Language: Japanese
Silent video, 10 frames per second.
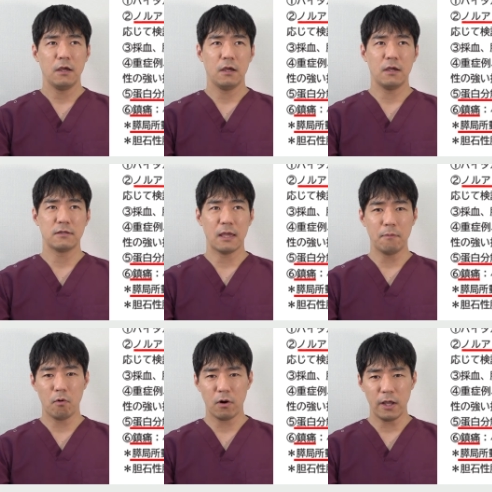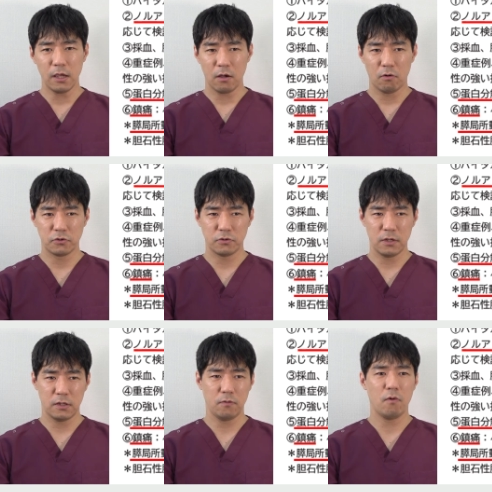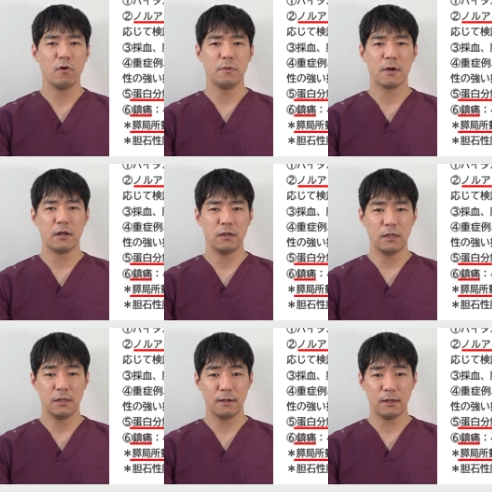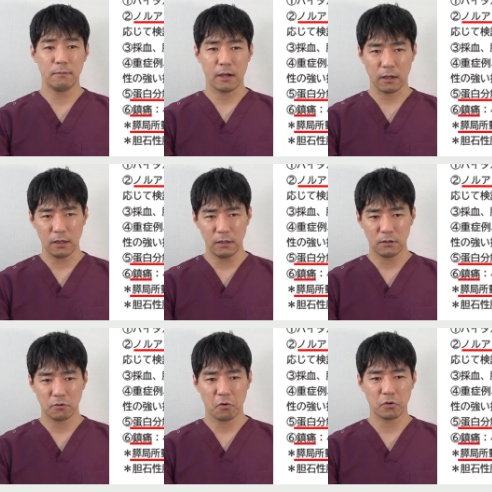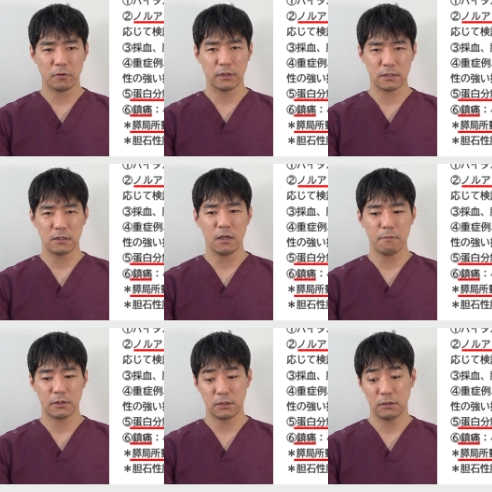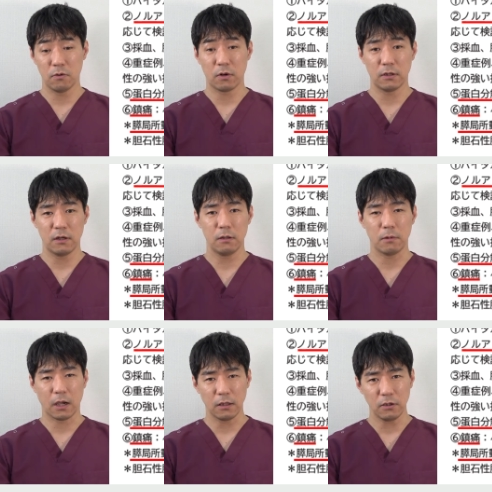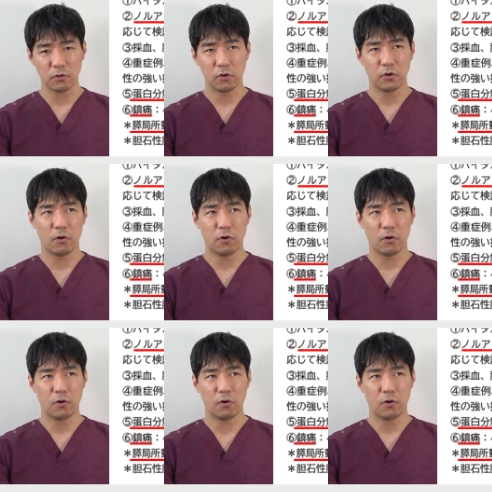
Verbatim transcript: えー、細胞外液、補充液を今から入れなければいけないということはですね、まあ、知っておかなければいけないという